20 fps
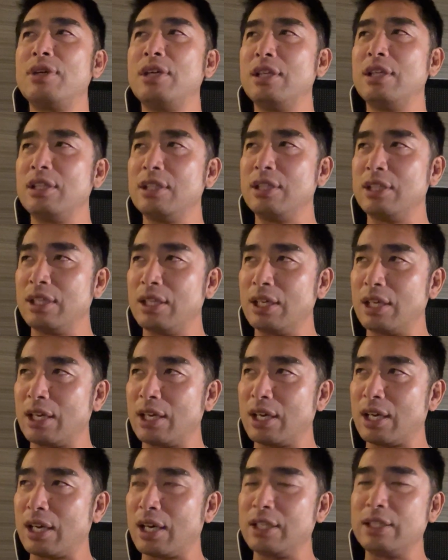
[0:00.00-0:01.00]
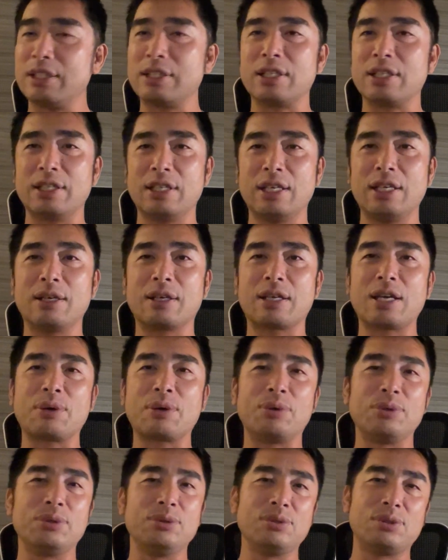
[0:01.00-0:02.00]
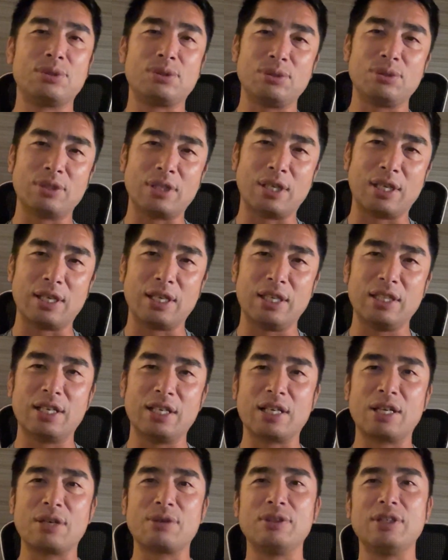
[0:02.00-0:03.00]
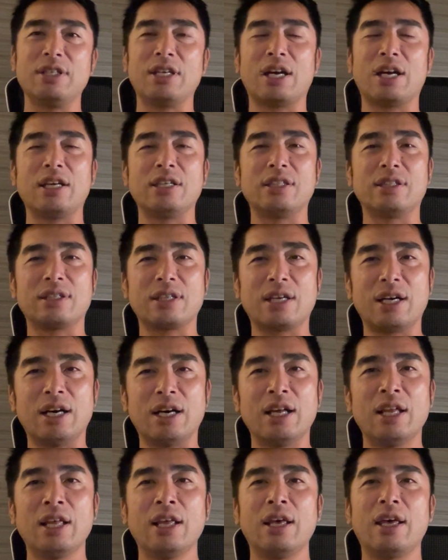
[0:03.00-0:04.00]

院に入ったね結構優秀な大学院に入った、